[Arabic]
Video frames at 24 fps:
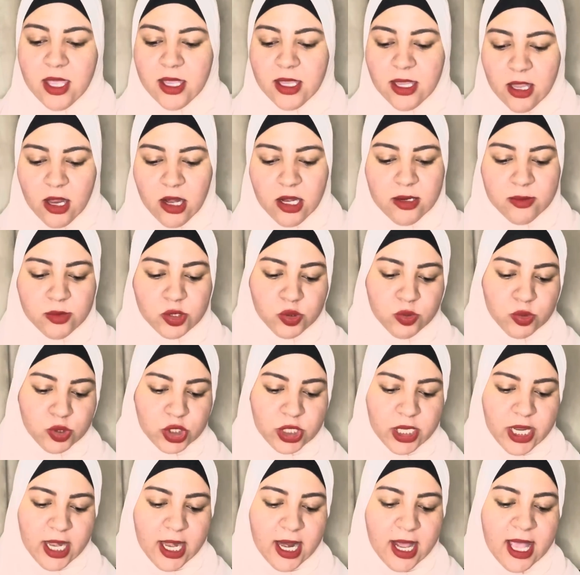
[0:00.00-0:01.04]
يلا مش
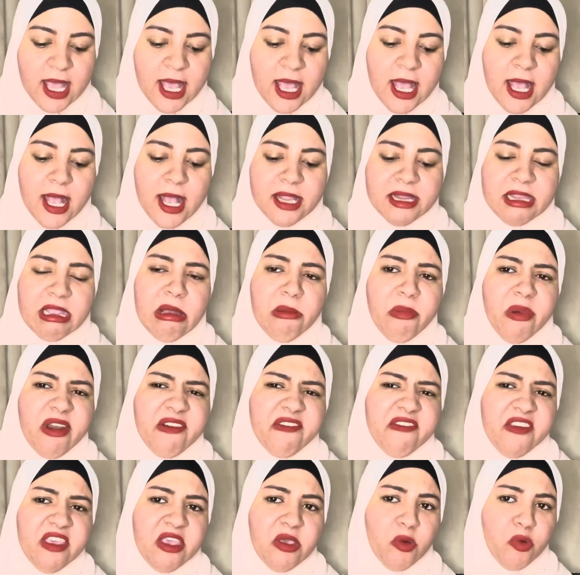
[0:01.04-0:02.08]
مشكله تكبر
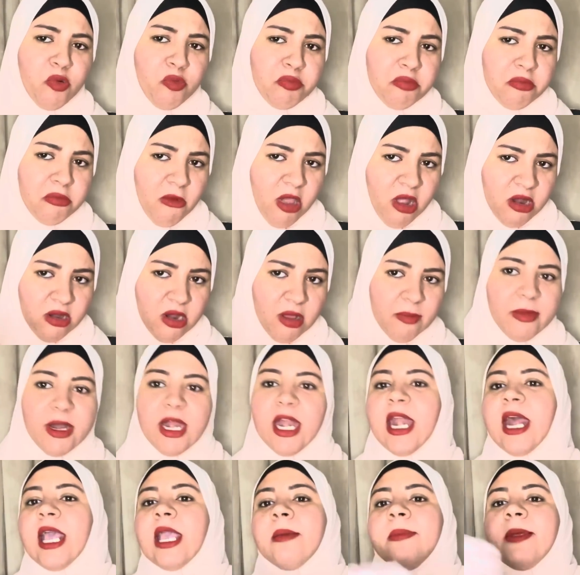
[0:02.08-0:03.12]
فيهم الله ما
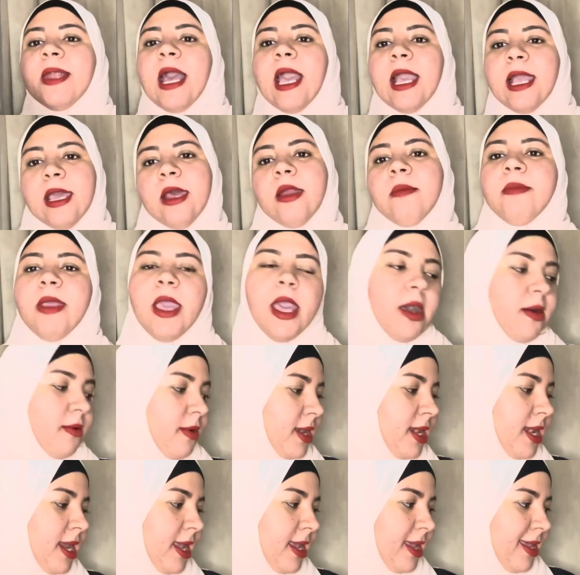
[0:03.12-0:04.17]
انا اجيب الحاجه ارميها
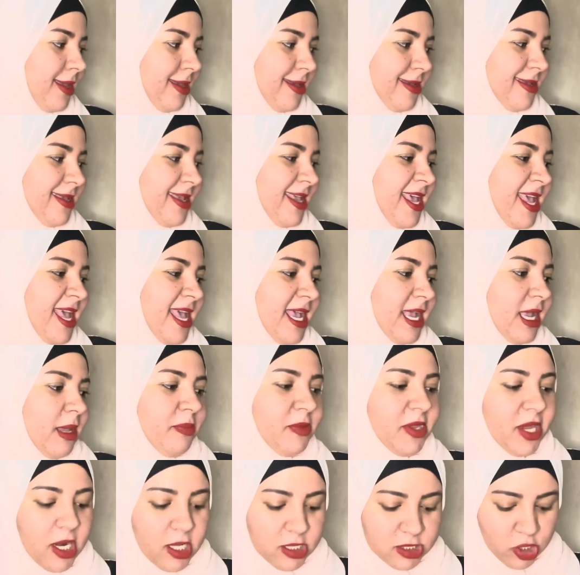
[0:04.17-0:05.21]
ولا ايه
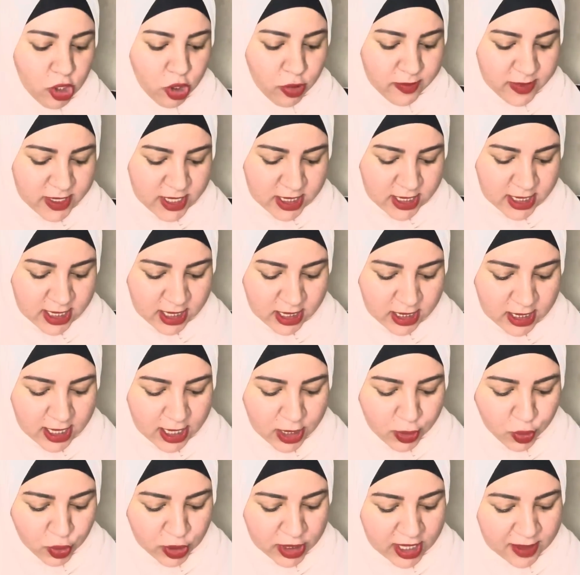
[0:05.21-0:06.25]
جبت لها طقمين يعني انا
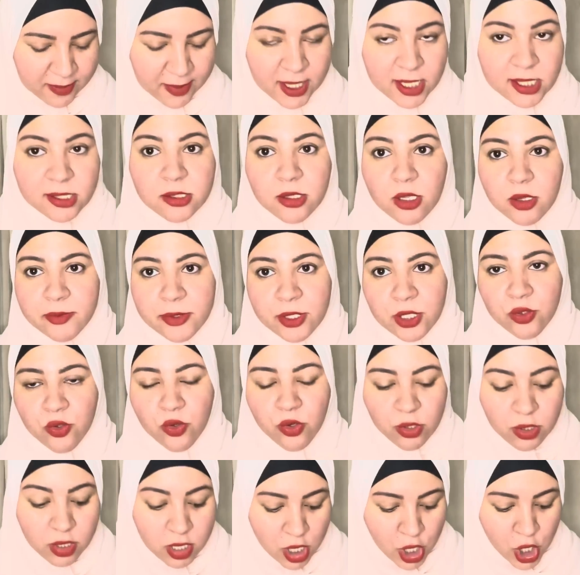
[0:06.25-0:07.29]
هاخد لها معايا الطقمين
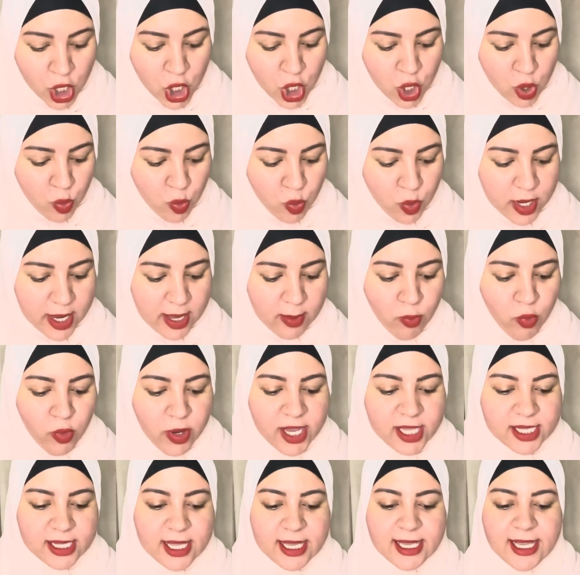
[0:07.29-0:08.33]
دول وكم
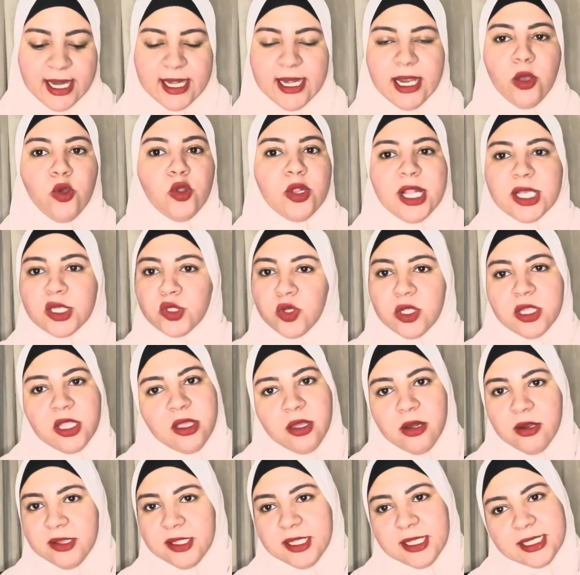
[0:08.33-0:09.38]
واحد يعني هاخد لها شويه
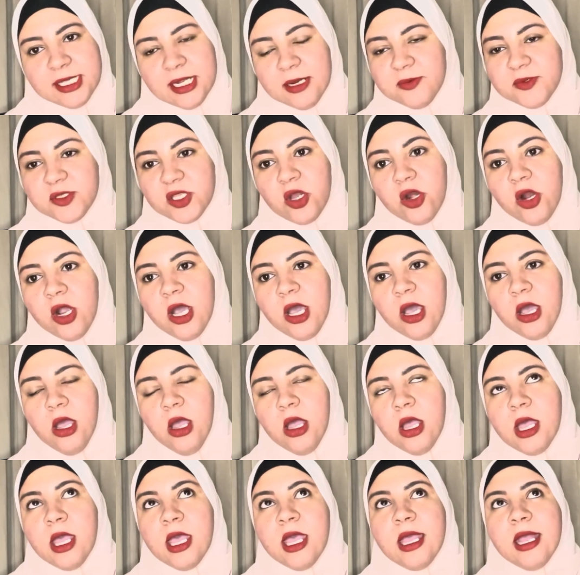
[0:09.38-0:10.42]
غيرات كتيره بصراحه
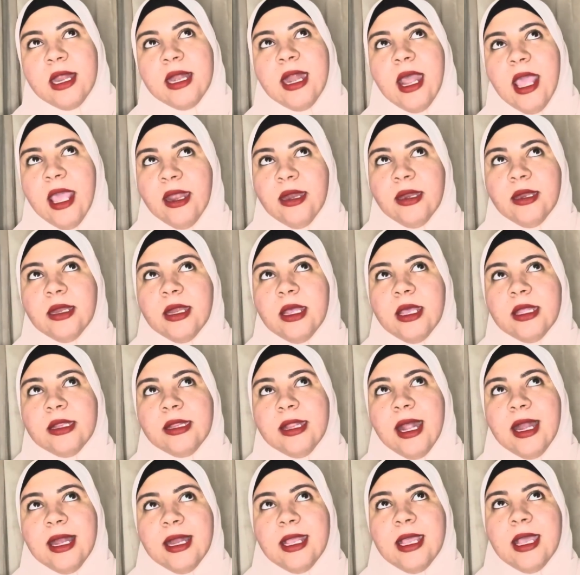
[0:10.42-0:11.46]
لان
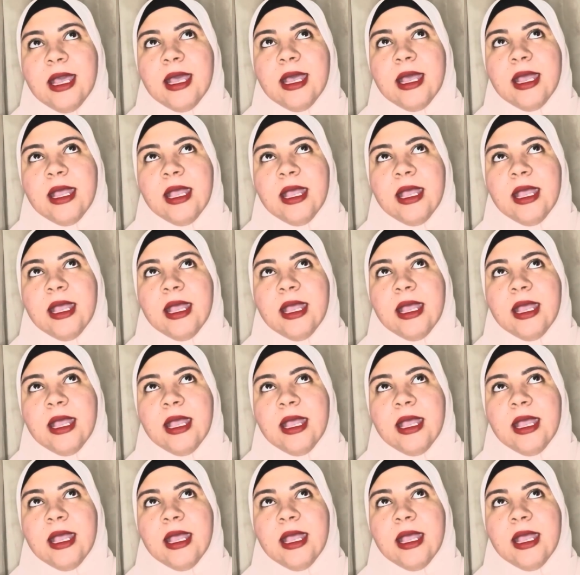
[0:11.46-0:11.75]
تاليا